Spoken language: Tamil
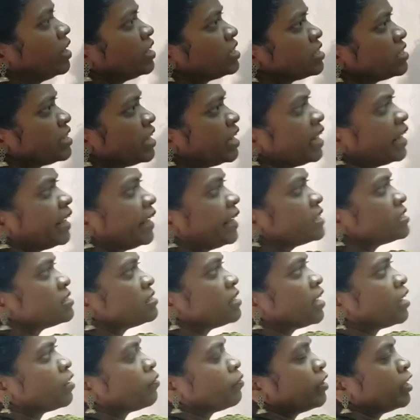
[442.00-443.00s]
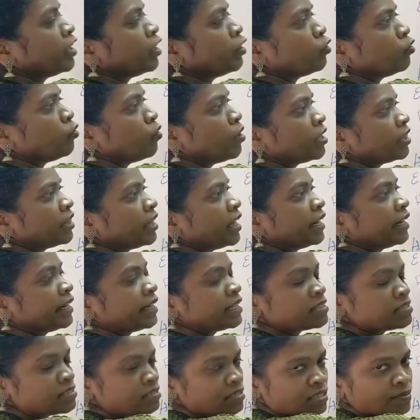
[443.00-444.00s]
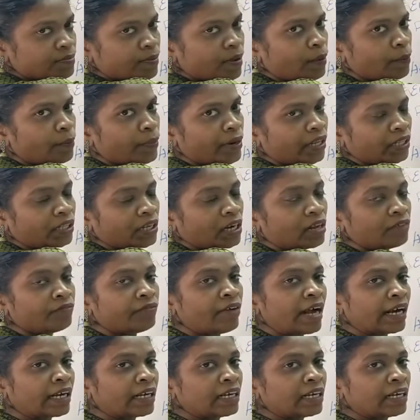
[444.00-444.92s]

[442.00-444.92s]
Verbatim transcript: ஃபங்க்ஷனல்லாம் ஃபங்க்ஷனலாக இருக்கும் அதுதான் டெஸ்டஸ் ஃபார்ம் பண்ணுறதுக்கான